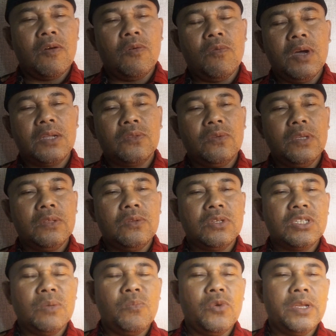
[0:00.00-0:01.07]
Waktu itu
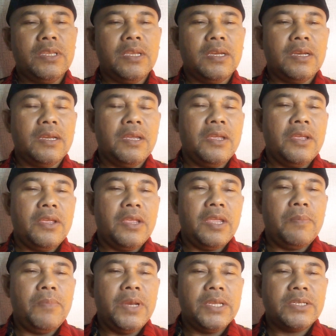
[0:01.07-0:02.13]
semuanya
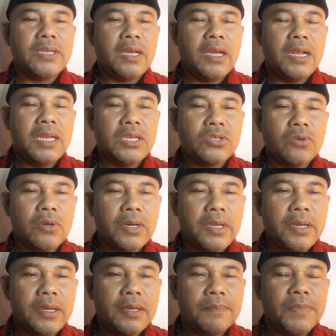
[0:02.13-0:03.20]
iblis ahli
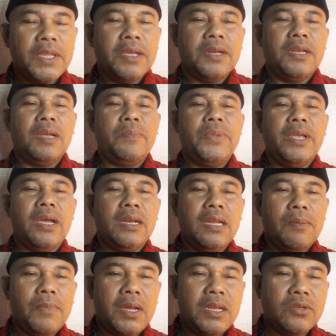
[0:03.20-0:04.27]
sorga, Nabi
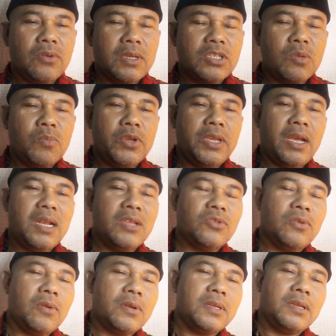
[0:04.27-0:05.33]
Adam ahli surga, semuanya ahli
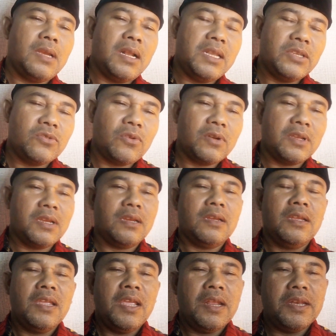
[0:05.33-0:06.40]
surga, ahli sorga.
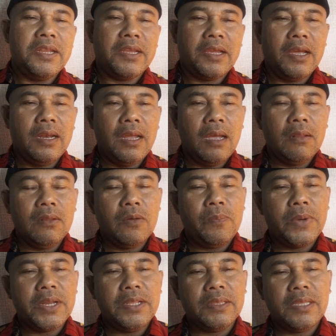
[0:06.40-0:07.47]
Dikala Allah
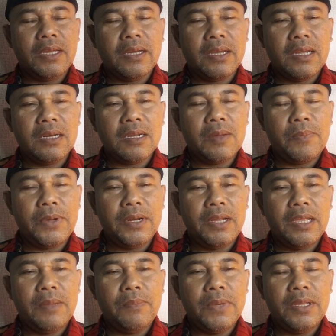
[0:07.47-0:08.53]
perintahkan kepada
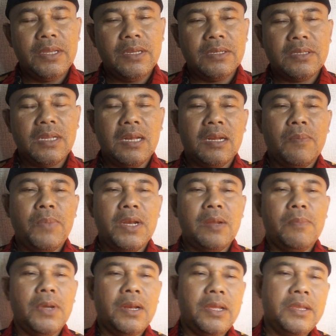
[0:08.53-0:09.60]
iblis dan kepada
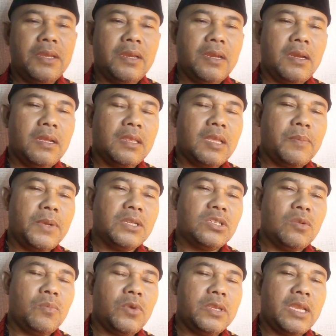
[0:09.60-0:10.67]
malaikat, kepada
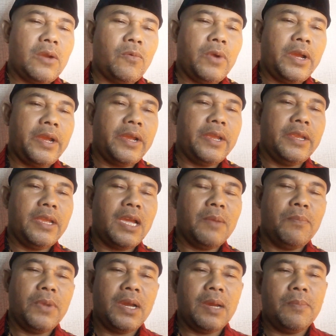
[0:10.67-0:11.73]
semuanya, wahai
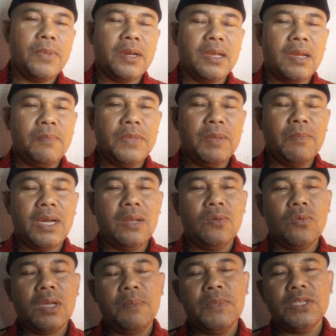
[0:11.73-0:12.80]
hamba-hamba kami,
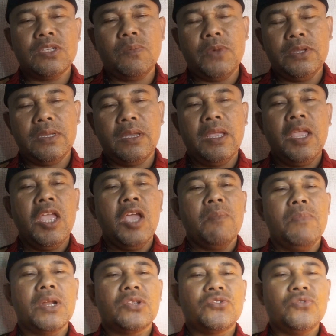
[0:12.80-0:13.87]
makhluk kami semuanya,
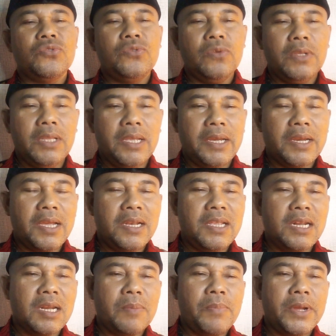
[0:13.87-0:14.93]
bersujudlah
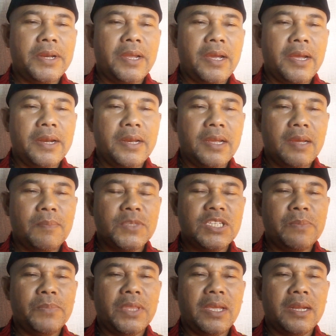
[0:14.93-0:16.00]
kalian kepada Adam,
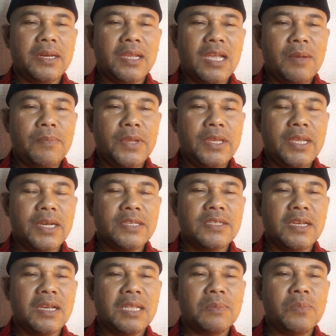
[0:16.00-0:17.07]
ciptaan kami yang
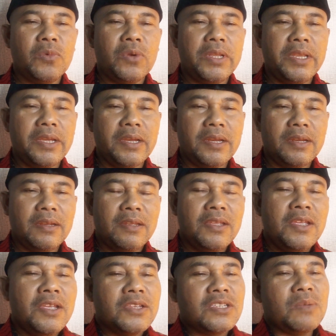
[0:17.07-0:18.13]
sangat mulia
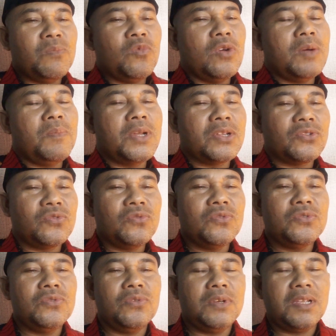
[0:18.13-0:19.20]
semua
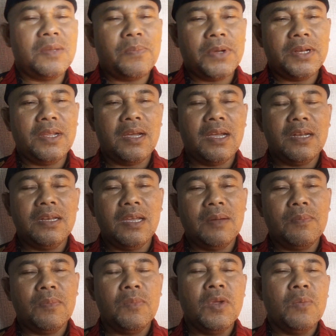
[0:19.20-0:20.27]
bersujud kepada Adam.